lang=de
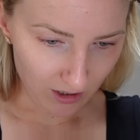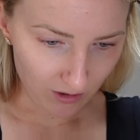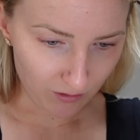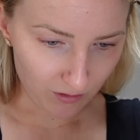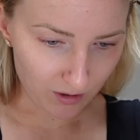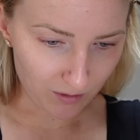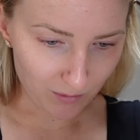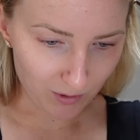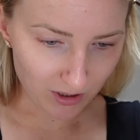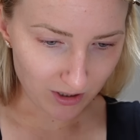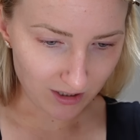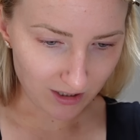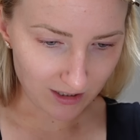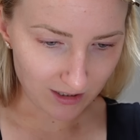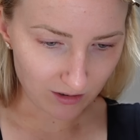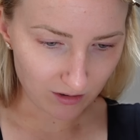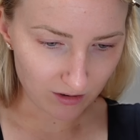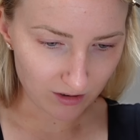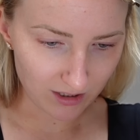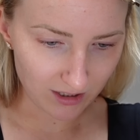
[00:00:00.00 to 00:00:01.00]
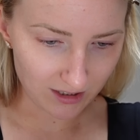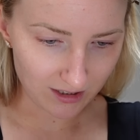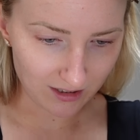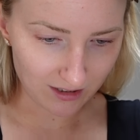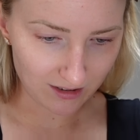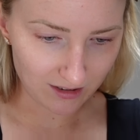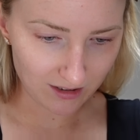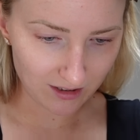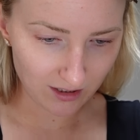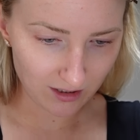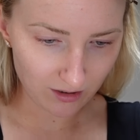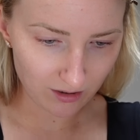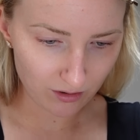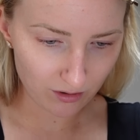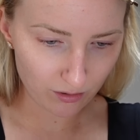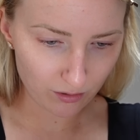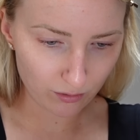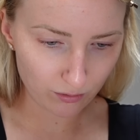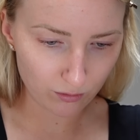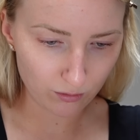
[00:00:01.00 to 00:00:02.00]
Und ich möchte halt auch nicht, dass die
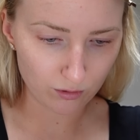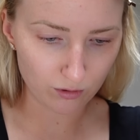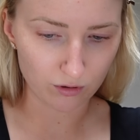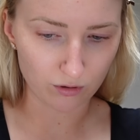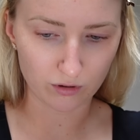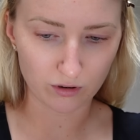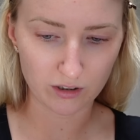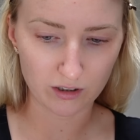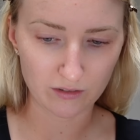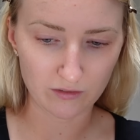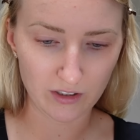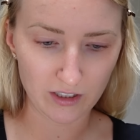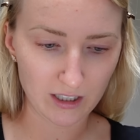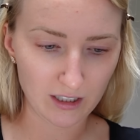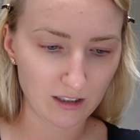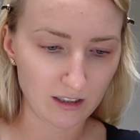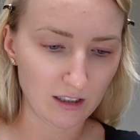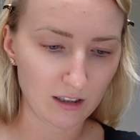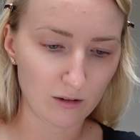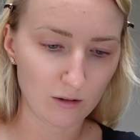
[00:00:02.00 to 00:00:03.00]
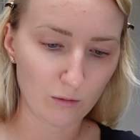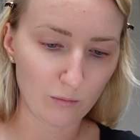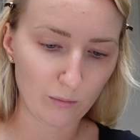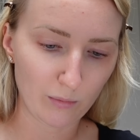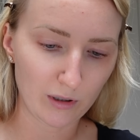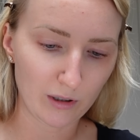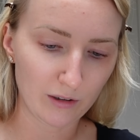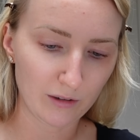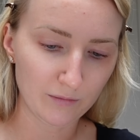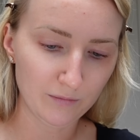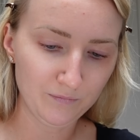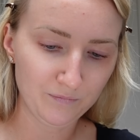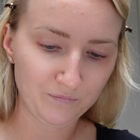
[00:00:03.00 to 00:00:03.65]
zu dunkel werden, die Augenbrauen.